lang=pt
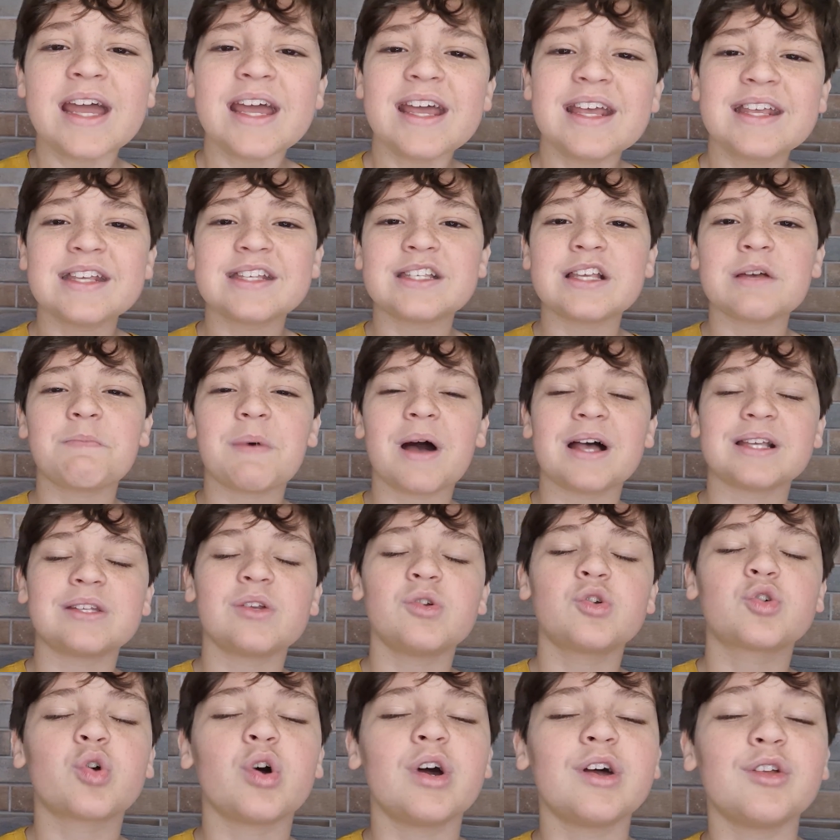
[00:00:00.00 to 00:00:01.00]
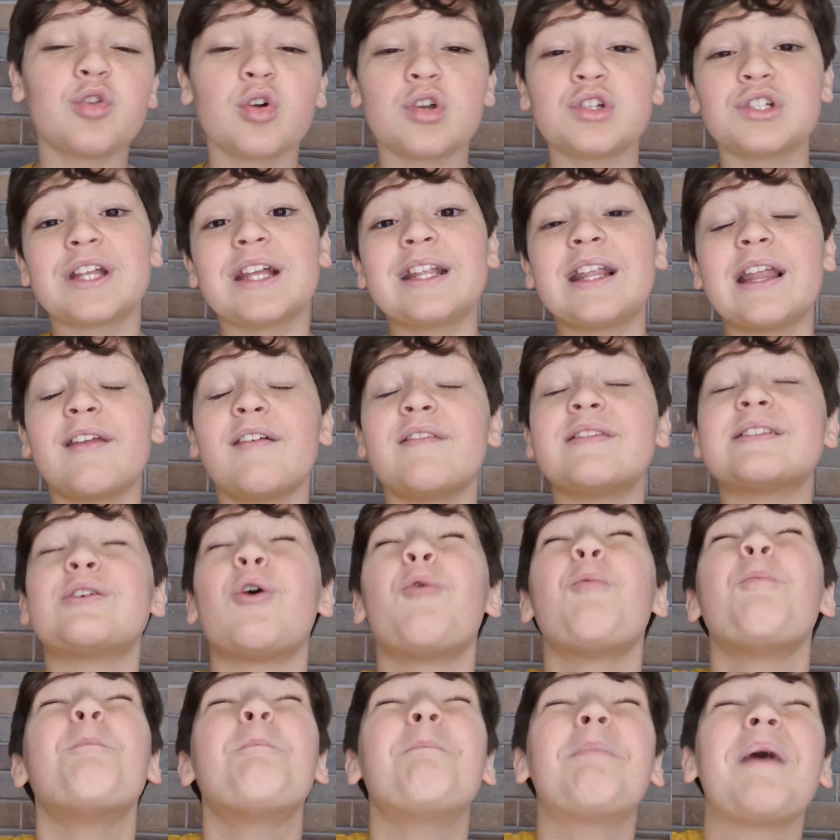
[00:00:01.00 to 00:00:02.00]
e que se passa nos corredores da
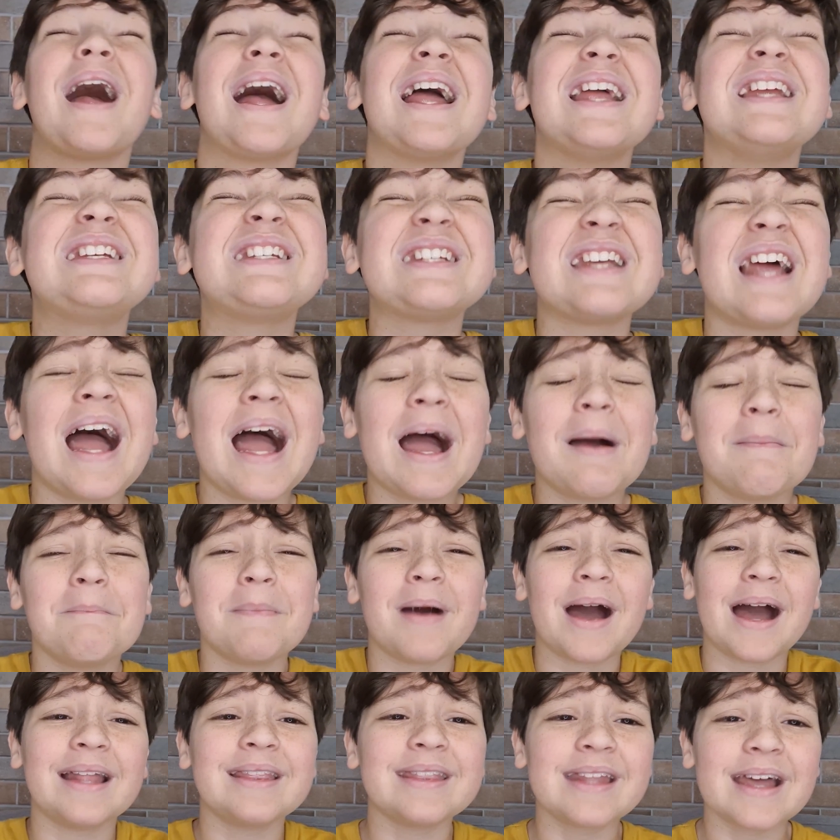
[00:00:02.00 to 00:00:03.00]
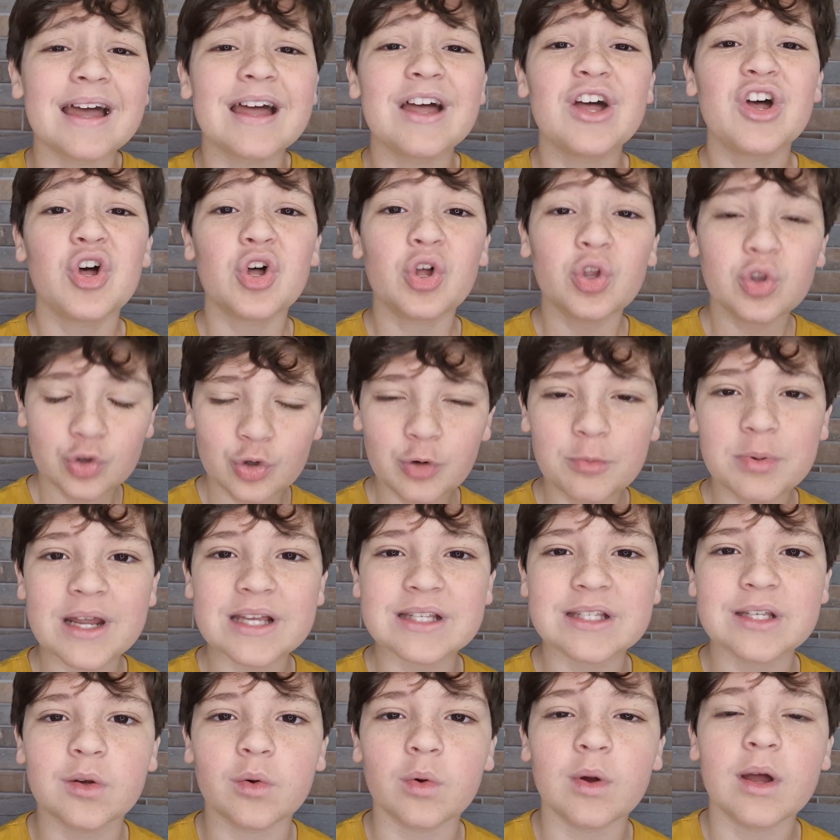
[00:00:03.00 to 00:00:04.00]
televisão mais amada do Brasil.